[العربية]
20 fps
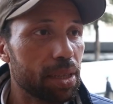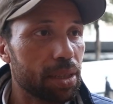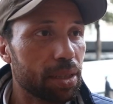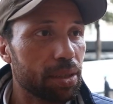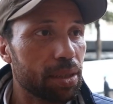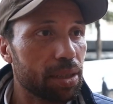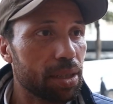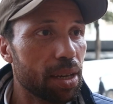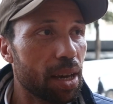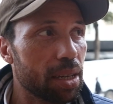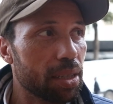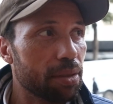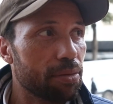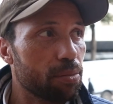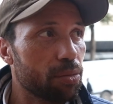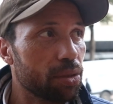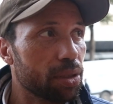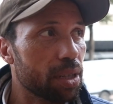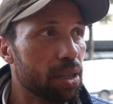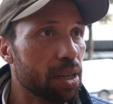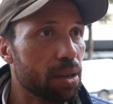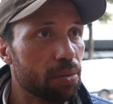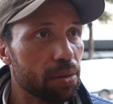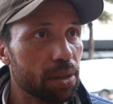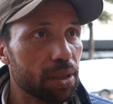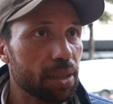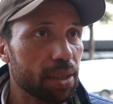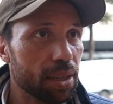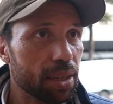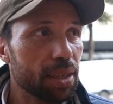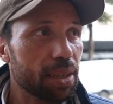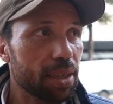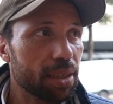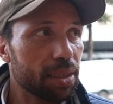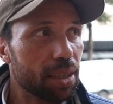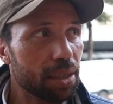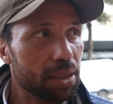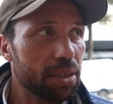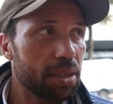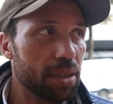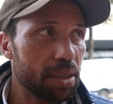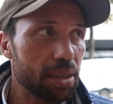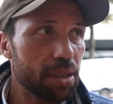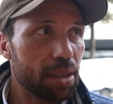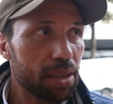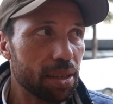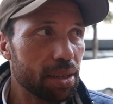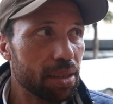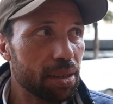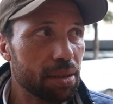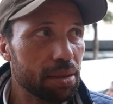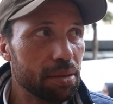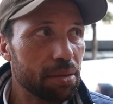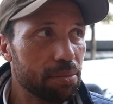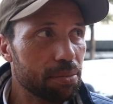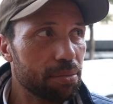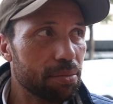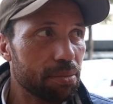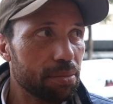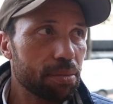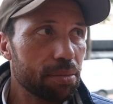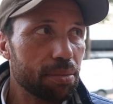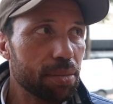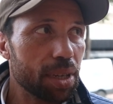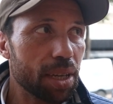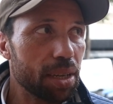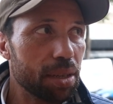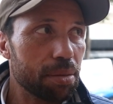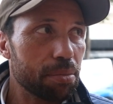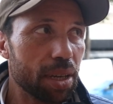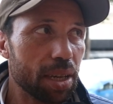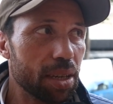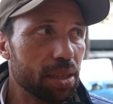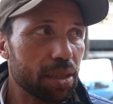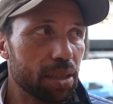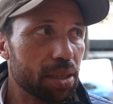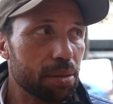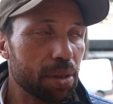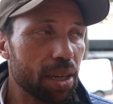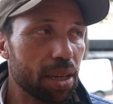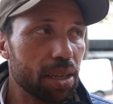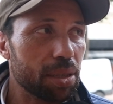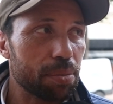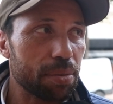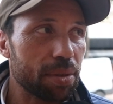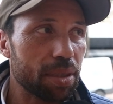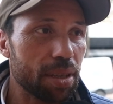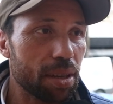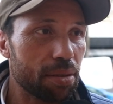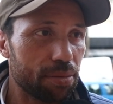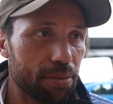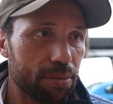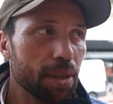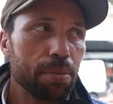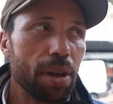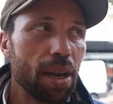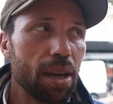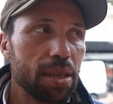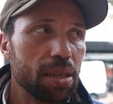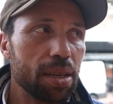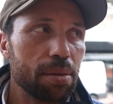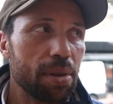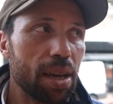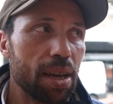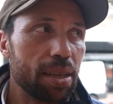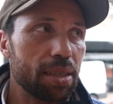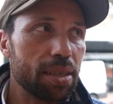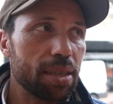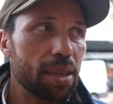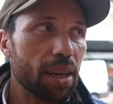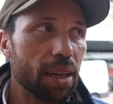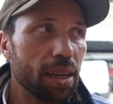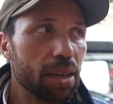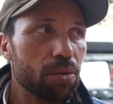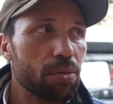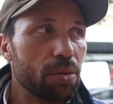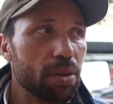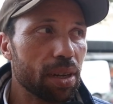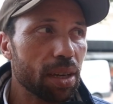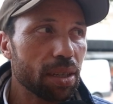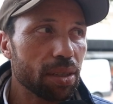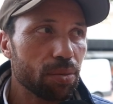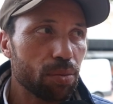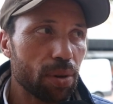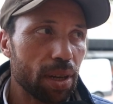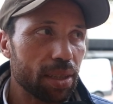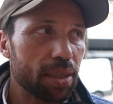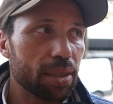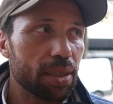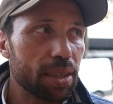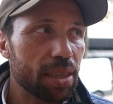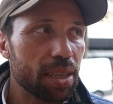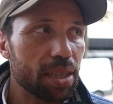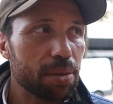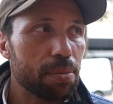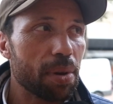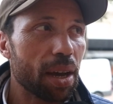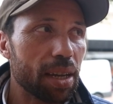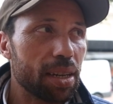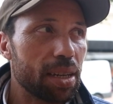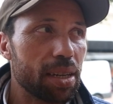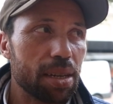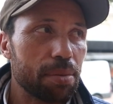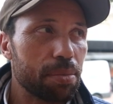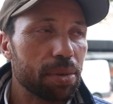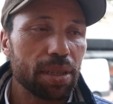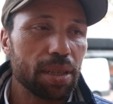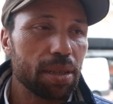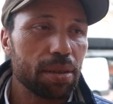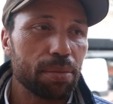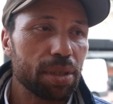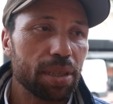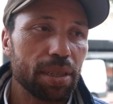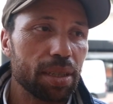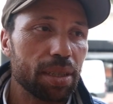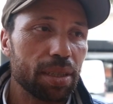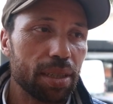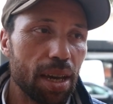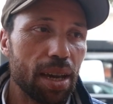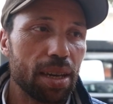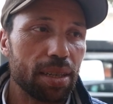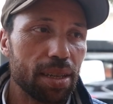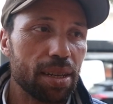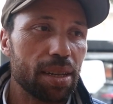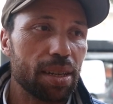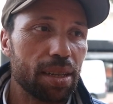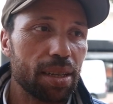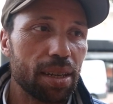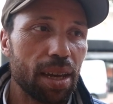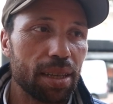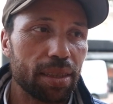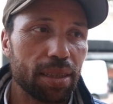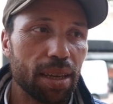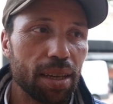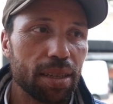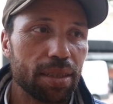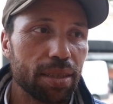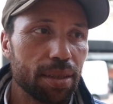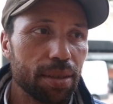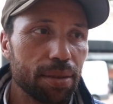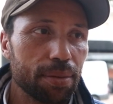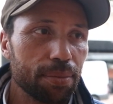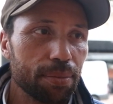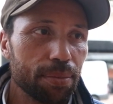شي حاجه في المتناول داكشي يعني ما كاين ما كاينش ما كاينش بزاف بحال الايام العاديه غير هو ناقص واحد النسبه قليله ماشي ماشي شي حاجه اللي انتريس